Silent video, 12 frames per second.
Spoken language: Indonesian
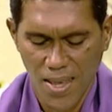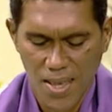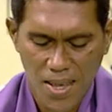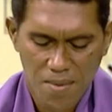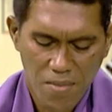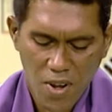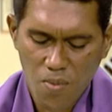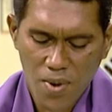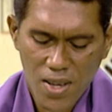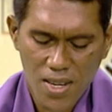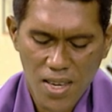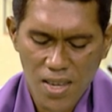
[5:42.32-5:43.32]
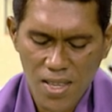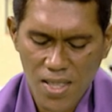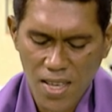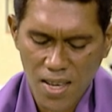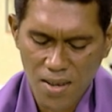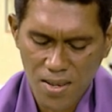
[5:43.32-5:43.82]
Marama kriya
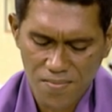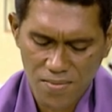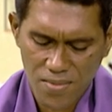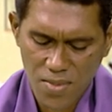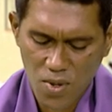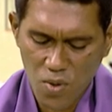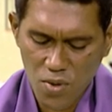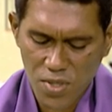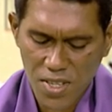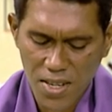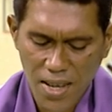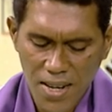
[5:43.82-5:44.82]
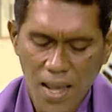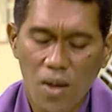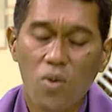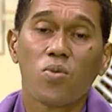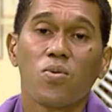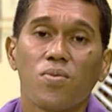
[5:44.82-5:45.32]
ita husi
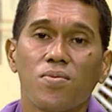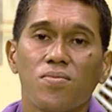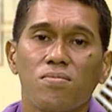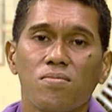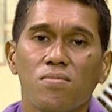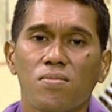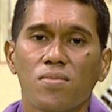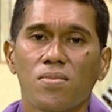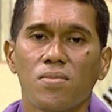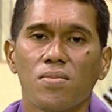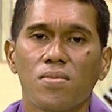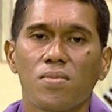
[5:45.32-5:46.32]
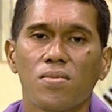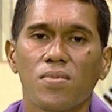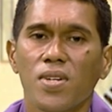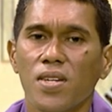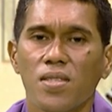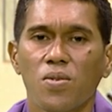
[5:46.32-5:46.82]
rahun.
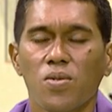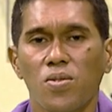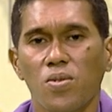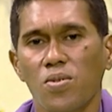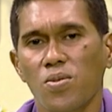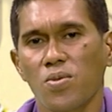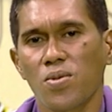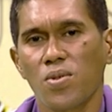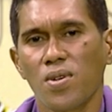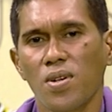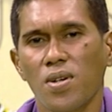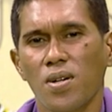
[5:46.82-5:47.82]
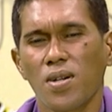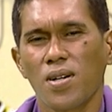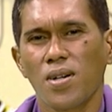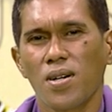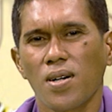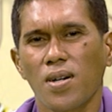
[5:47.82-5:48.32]
Ne itu hotu
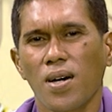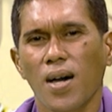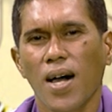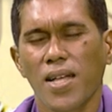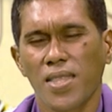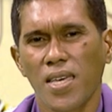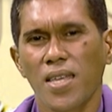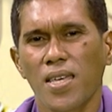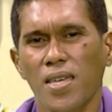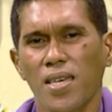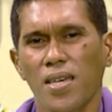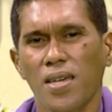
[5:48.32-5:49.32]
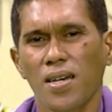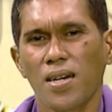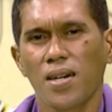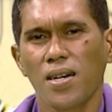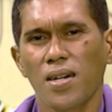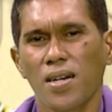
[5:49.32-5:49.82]
hatene
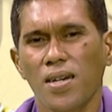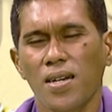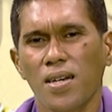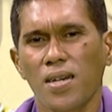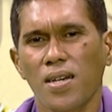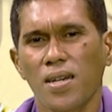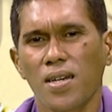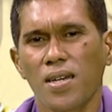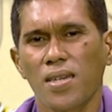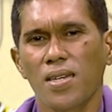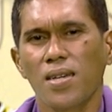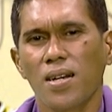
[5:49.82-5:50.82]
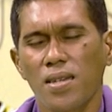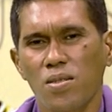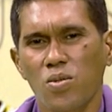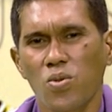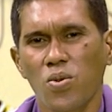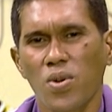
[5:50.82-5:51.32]
e a
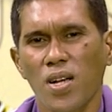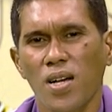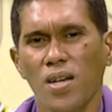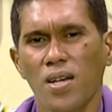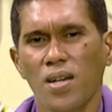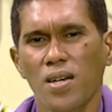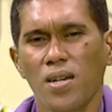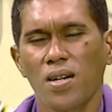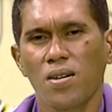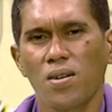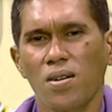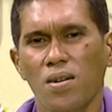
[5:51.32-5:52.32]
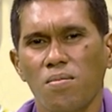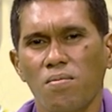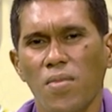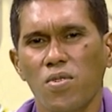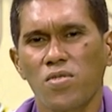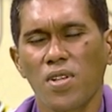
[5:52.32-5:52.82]
leitura
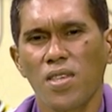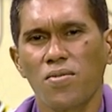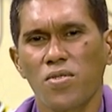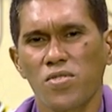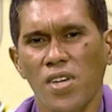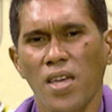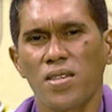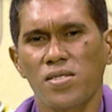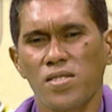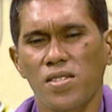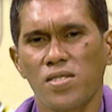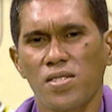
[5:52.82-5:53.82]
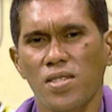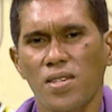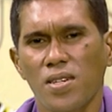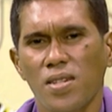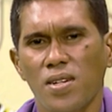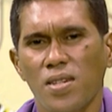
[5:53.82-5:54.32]
mais o livro Gênesis,
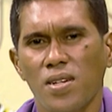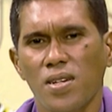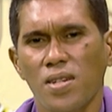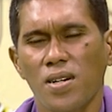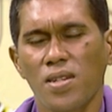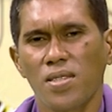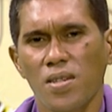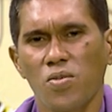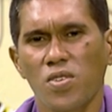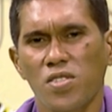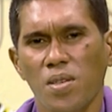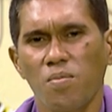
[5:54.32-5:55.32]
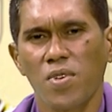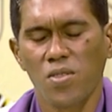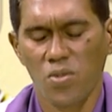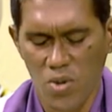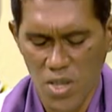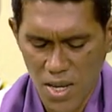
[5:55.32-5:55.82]
Antigo
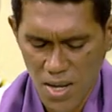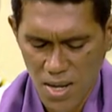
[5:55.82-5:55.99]
Testamento nian.